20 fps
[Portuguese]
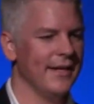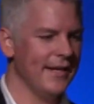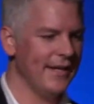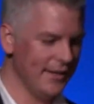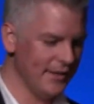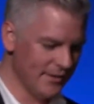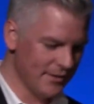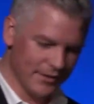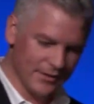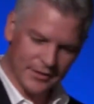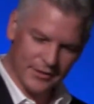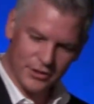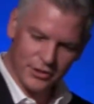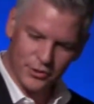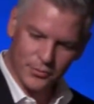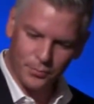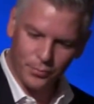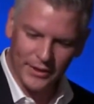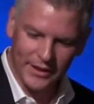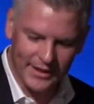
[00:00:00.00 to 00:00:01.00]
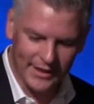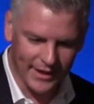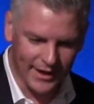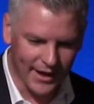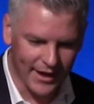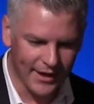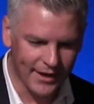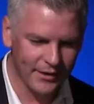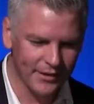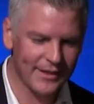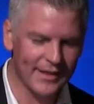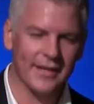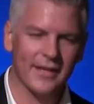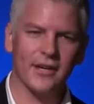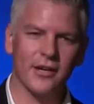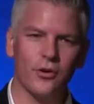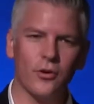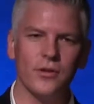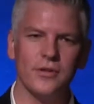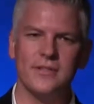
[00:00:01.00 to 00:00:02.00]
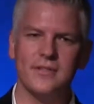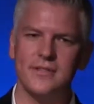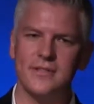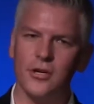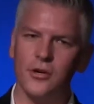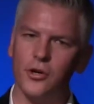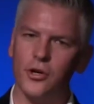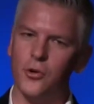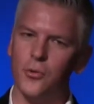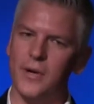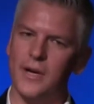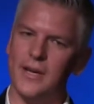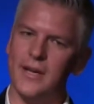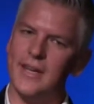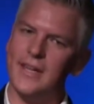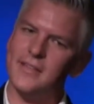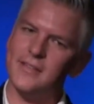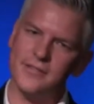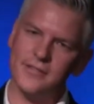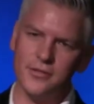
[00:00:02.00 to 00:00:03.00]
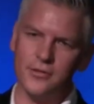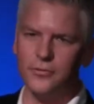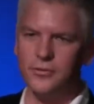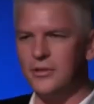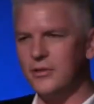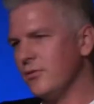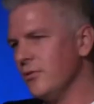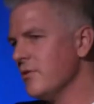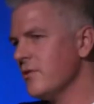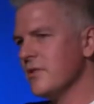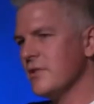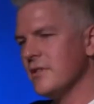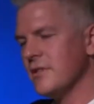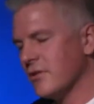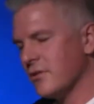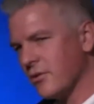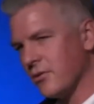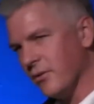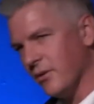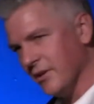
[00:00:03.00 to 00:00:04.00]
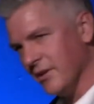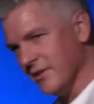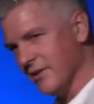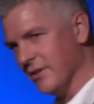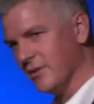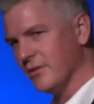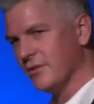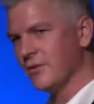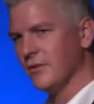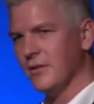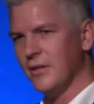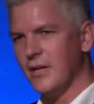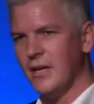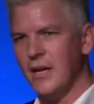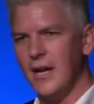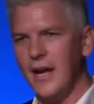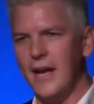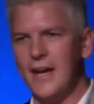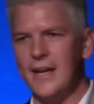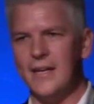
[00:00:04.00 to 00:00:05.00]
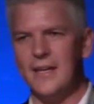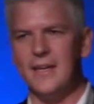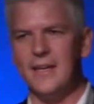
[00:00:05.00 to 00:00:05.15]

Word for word: e explicar o que, que aconteceu no início de todas as coisas. Em